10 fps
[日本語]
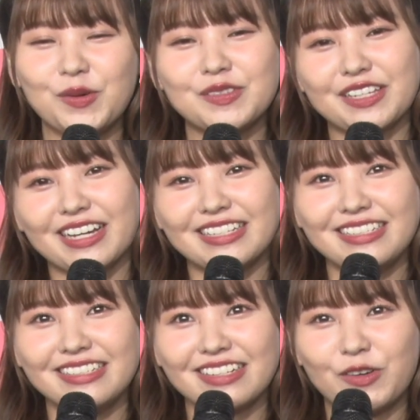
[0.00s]
大阪
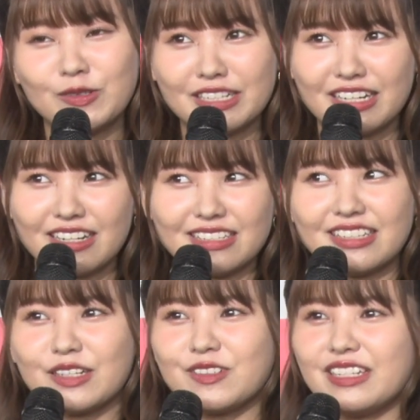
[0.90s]
に大阪から出
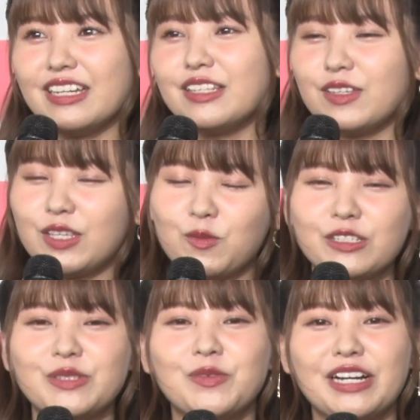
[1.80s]
たくないっていう気
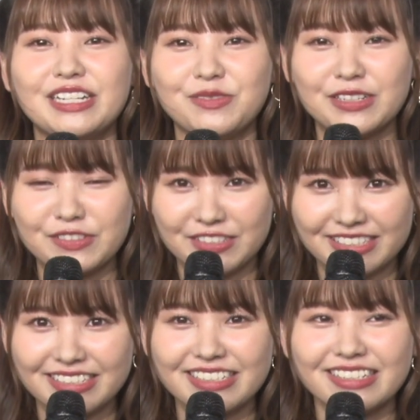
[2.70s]
持ちもあります
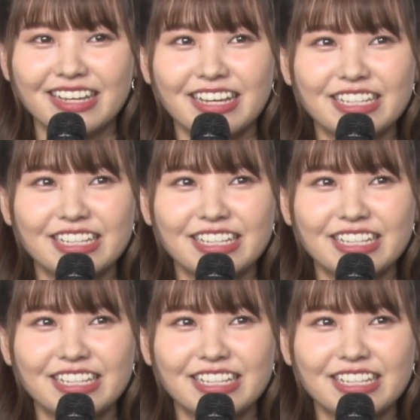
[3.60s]
し